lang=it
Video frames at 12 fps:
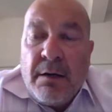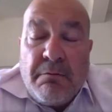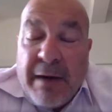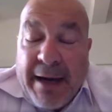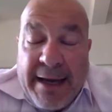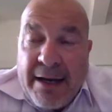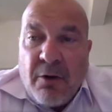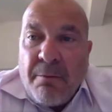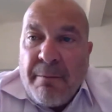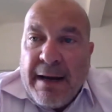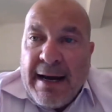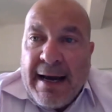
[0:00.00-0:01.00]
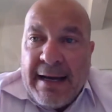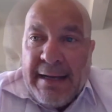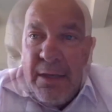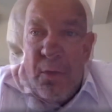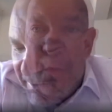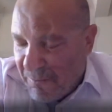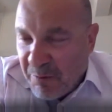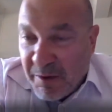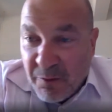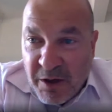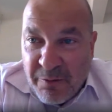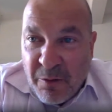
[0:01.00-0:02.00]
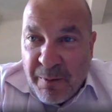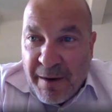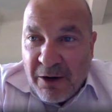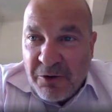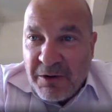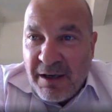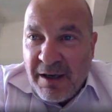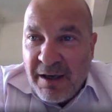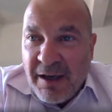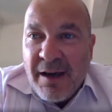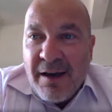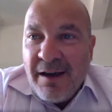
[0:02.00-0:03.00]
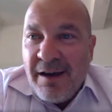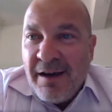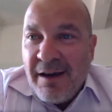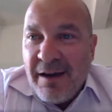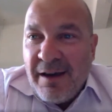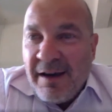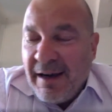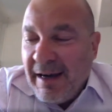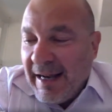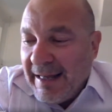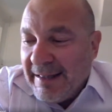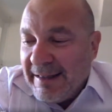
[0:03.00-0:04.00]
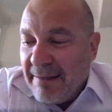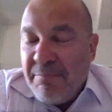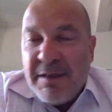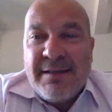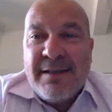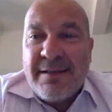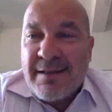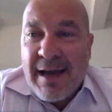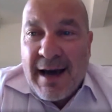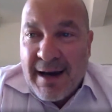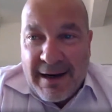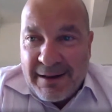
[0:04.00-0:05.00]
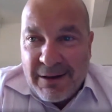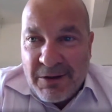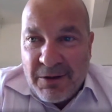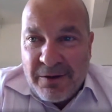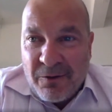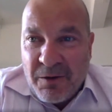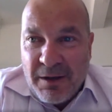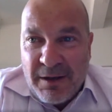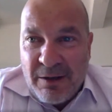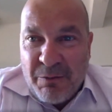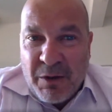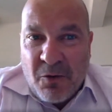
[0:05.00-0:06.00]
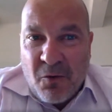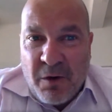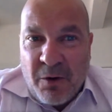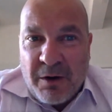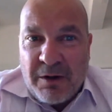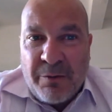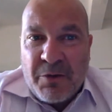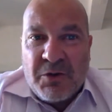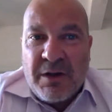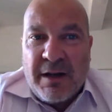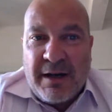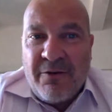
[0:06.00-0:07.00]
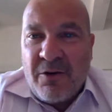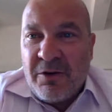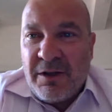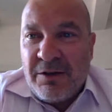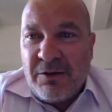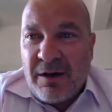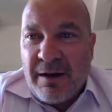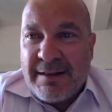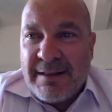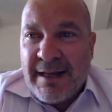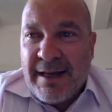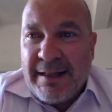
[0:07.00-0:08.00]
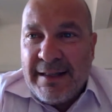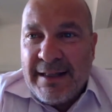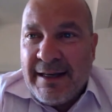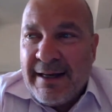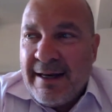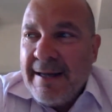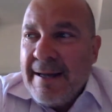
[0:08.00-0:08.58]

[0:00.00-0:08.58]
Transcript: magari non banali. Nel mio primo libro parlo di eh, grande business card, no? Quindi per cui quando le persone arrivano dentro l'azienda,